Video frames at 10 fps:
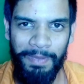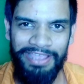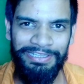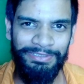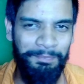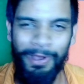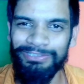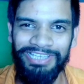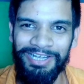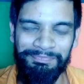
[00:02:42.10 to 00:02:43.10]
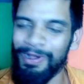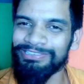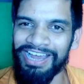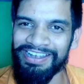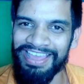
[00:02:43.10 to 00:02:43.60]
भाई ये तो बहुत हार्ड
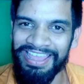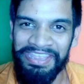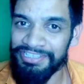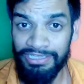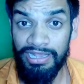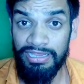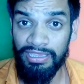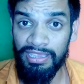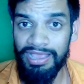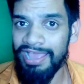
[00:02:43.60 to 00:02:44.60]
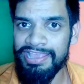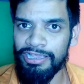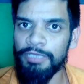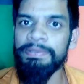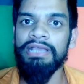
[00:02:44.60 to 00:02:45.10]
बहुत हार्ड है करके आया
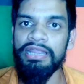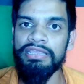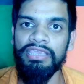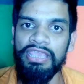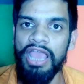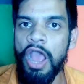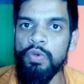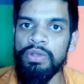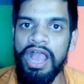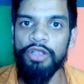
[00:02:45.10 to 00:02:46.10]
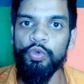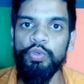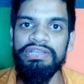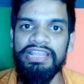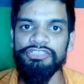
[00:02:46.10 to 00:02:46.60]
कल भी करके आऊंगा
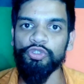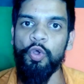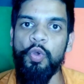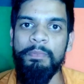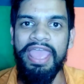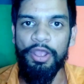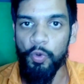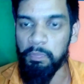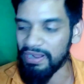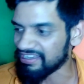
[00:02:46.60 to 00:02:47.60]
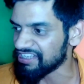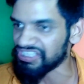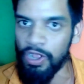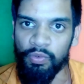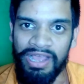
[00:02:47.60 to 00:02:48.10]
कूलनेस को मैं ऊपर ले
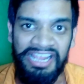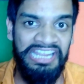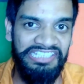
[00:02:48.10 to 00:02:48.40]
जाऊंगा